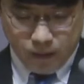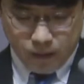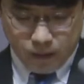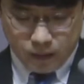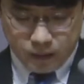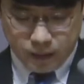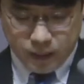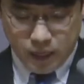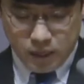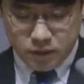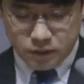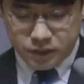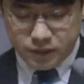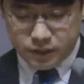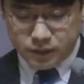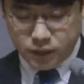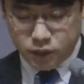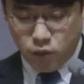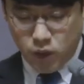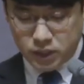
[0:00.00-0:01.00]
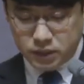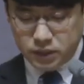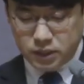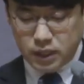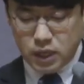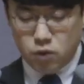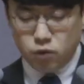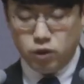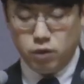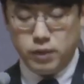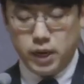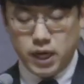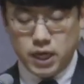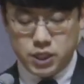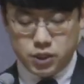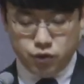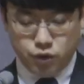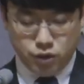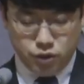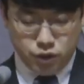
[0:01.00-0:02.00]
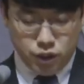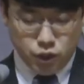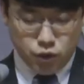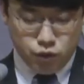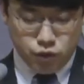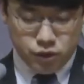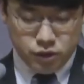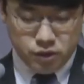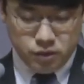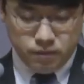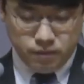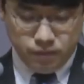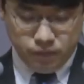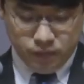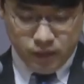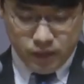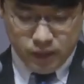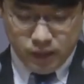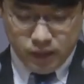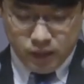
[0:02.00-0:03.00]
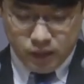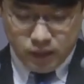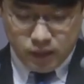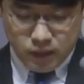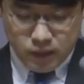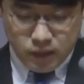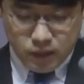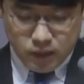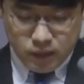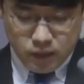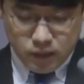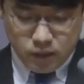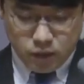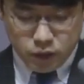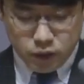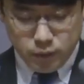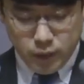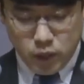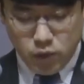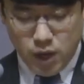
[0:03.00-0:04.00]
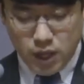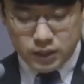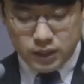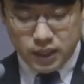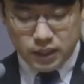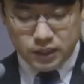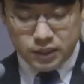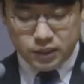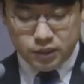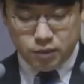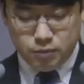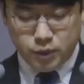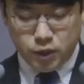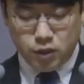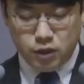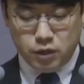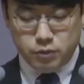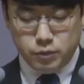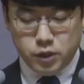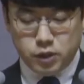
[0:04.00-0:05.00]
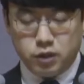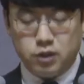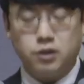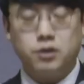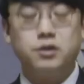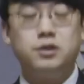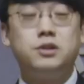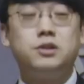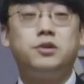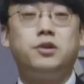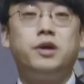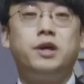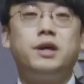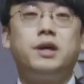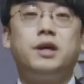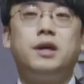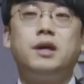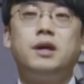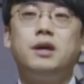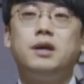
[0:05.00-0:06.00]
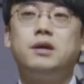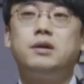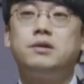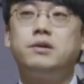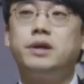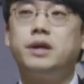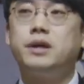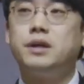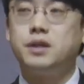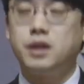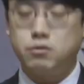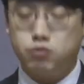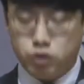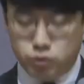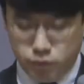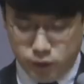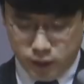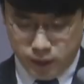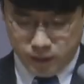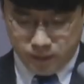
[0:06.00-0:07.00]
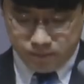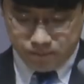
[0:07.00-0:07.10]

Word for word: 제가 그것을 큰 확신 가운데 말할 수 있는 이유는 그것이 바로 학창시절 별님이었던 저에게 그러했기 때문입니다.